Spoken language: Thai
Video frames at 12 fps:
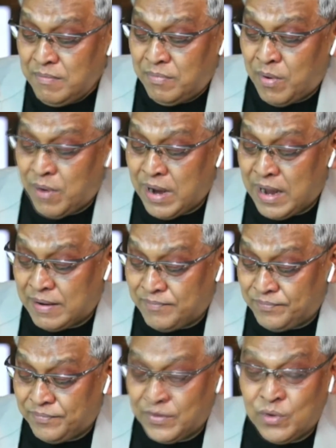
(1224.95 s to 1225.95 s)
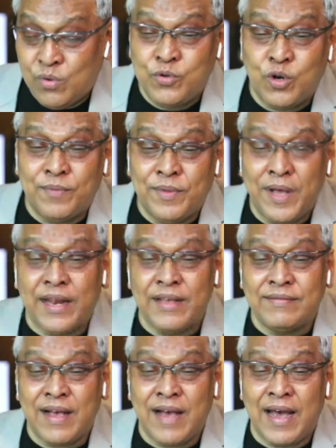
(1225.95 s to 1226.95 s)
เพราะว่าคุณผู้ชมได้เห็น
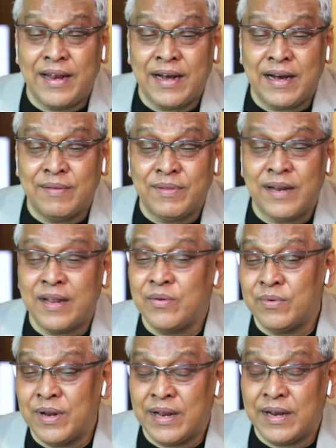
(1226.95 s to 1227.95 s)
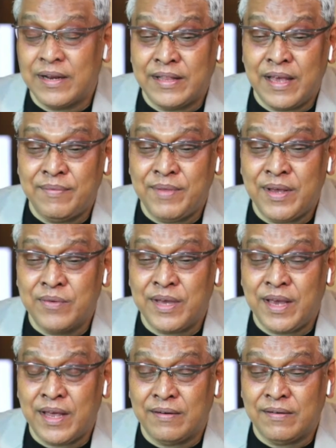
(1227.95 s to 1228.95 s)
ดีไซน์นะครับ ถ้าได้ดูในในเทปนี้คุณ
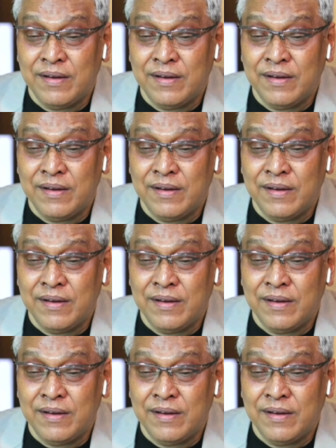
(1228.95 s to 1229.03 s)
จะเห็น